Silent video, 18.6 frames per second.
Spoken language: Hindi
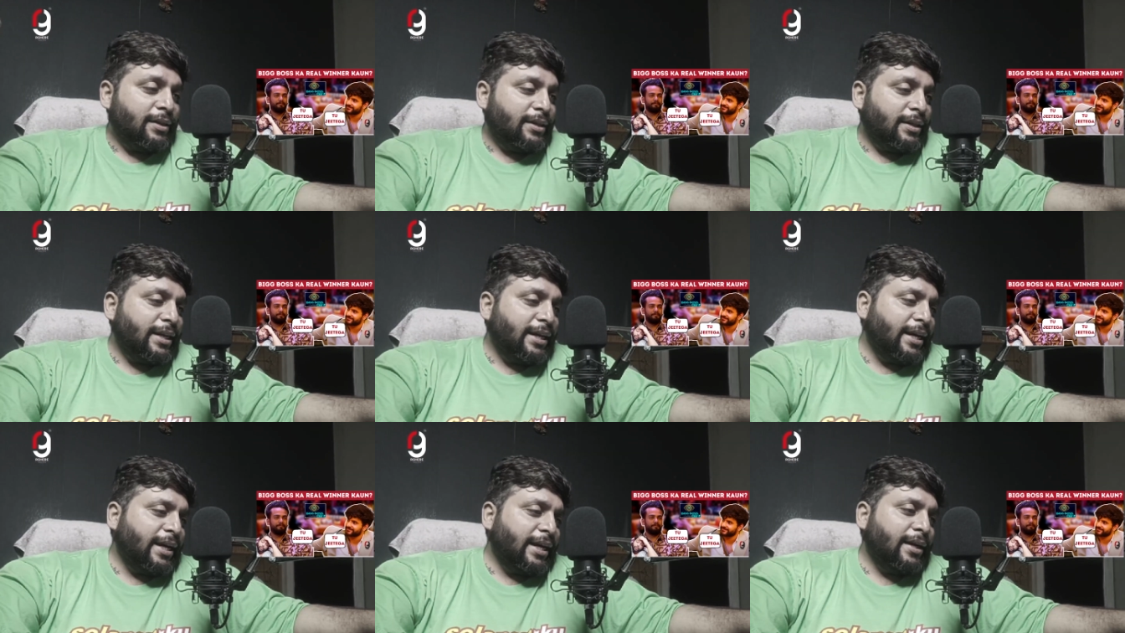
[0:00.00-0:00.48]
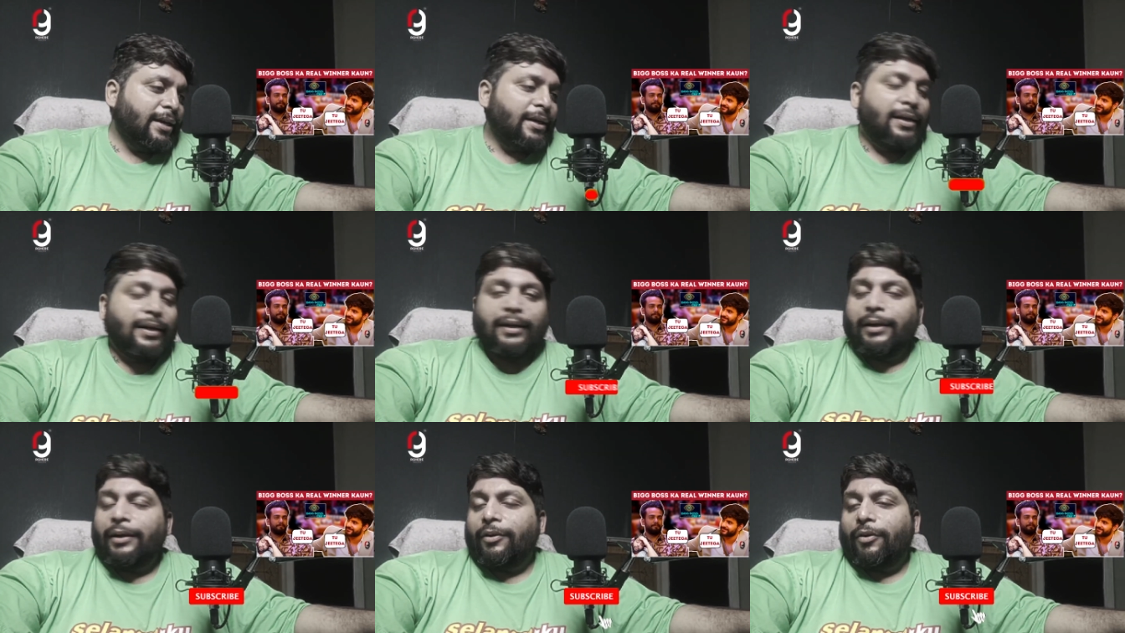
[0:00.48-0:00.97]
ठीक है
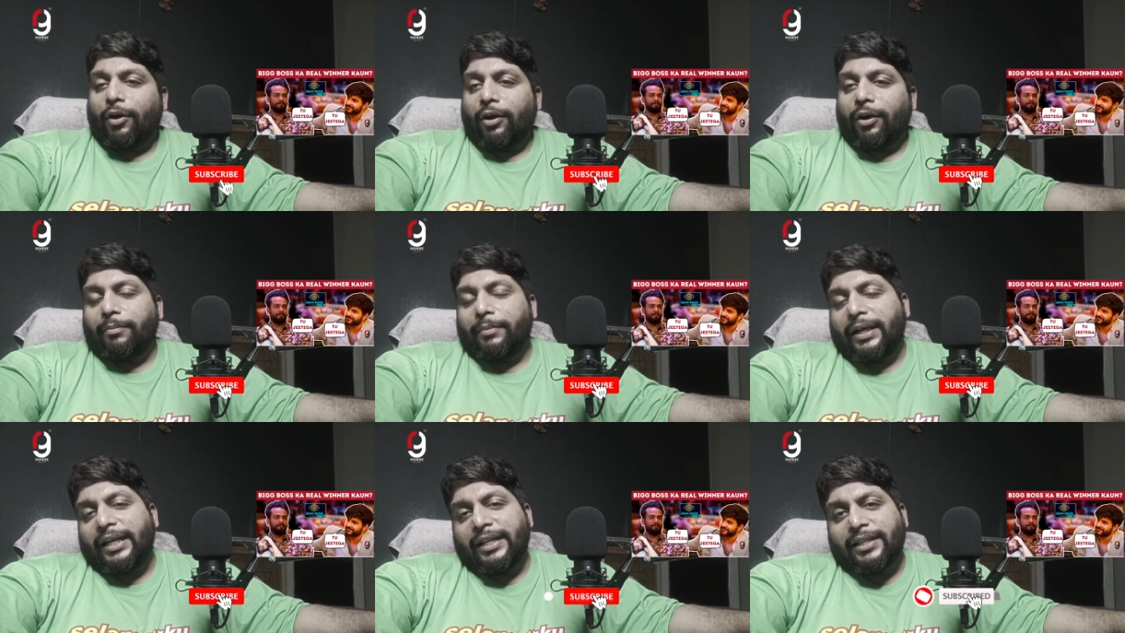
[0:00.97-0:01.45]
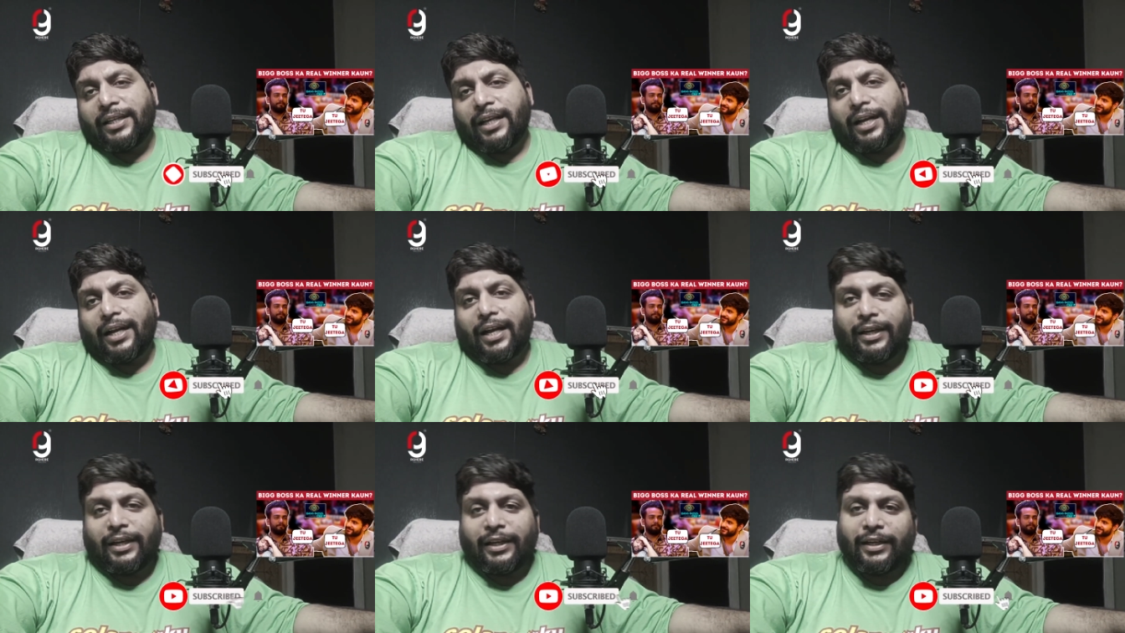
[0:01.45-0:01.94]
और मनीषा
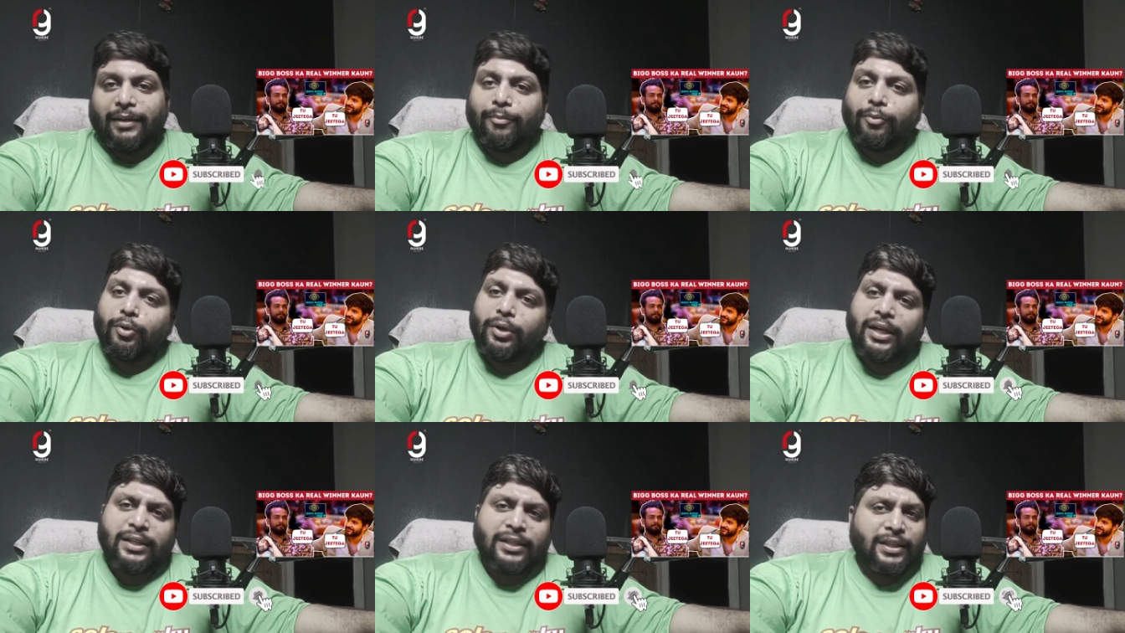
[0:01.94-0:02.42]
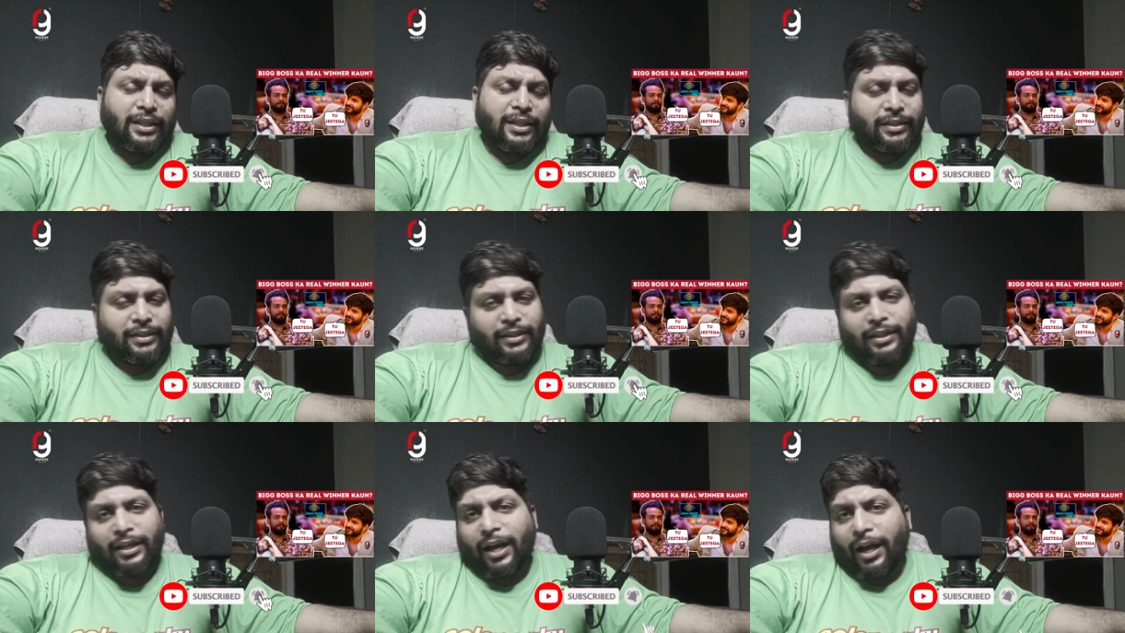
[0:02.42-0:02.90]
रानी ने बोला सीधा
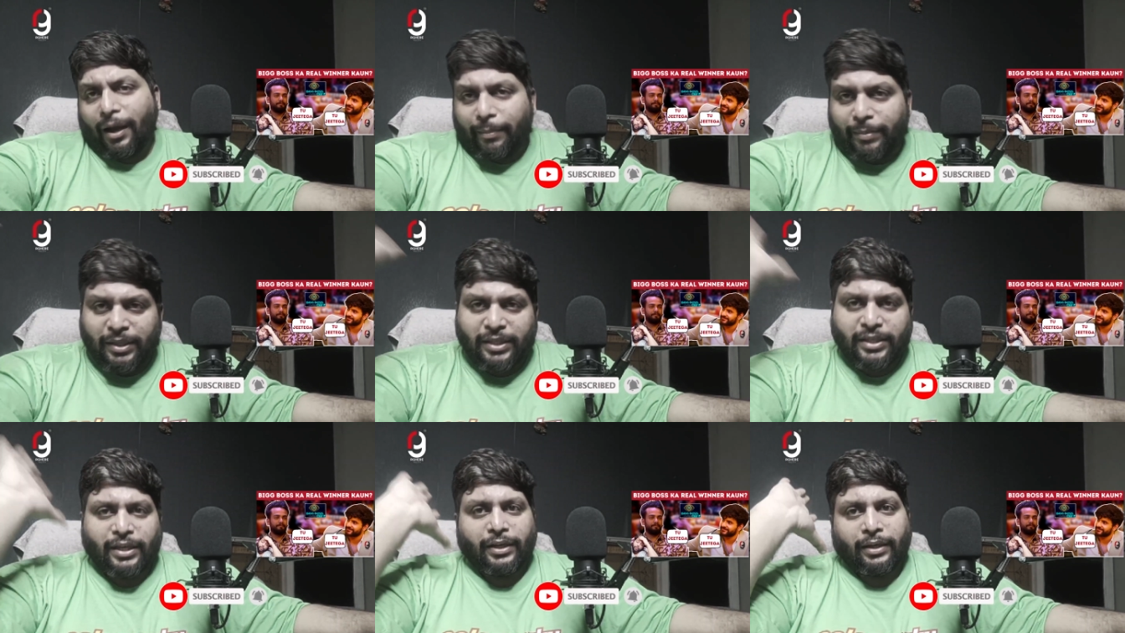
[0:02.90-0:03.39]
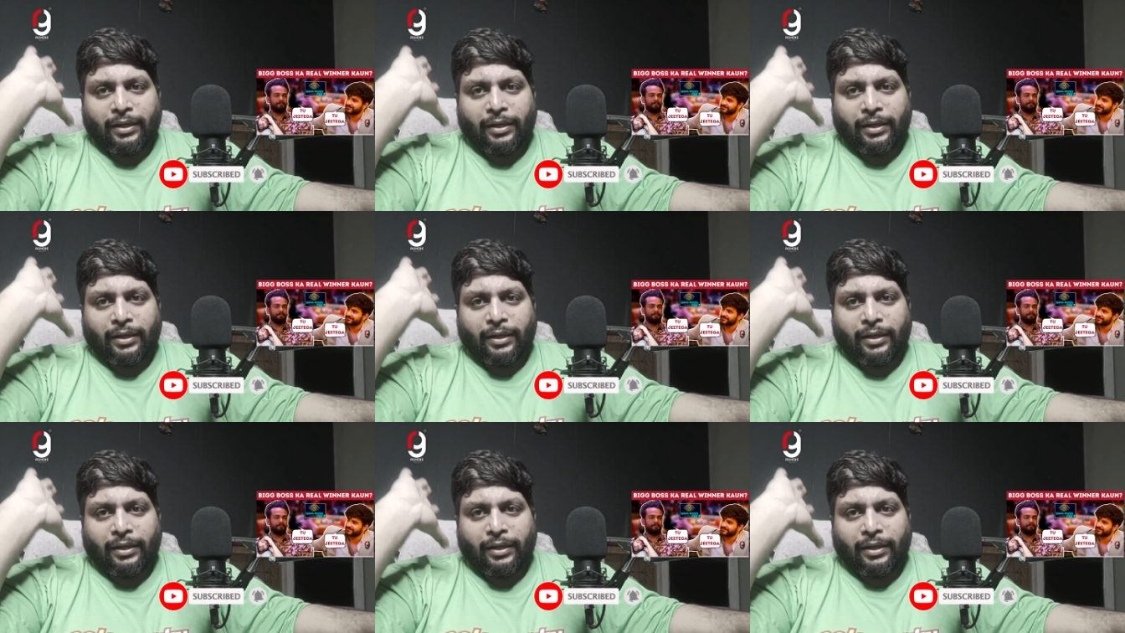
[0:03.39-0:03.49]
सीधा अभिषेक